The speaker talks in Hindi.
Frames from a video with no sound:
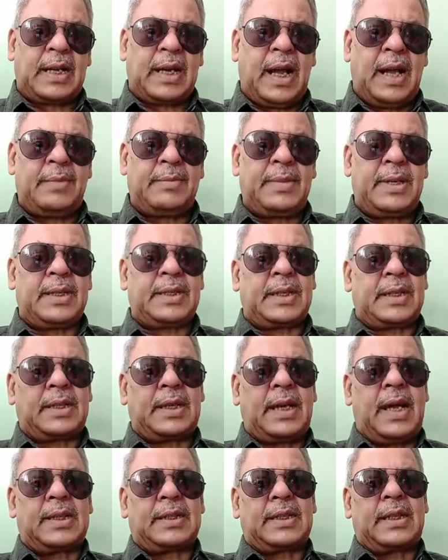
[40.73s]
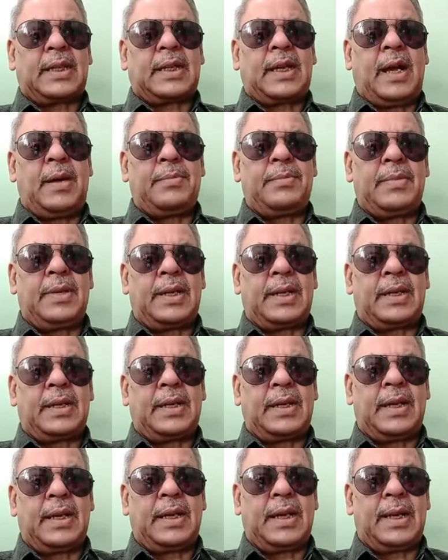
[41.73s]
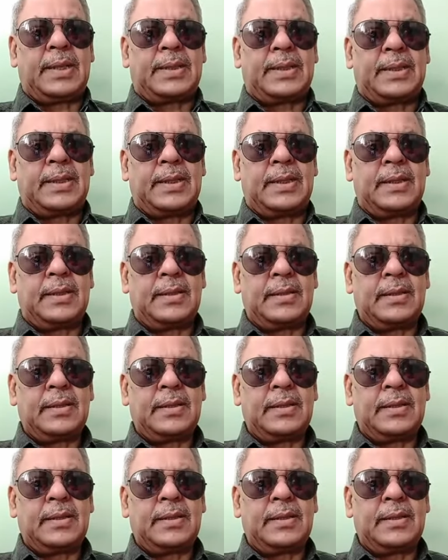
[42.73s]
काम है सरकार के काम में अड़ंगे लगाती है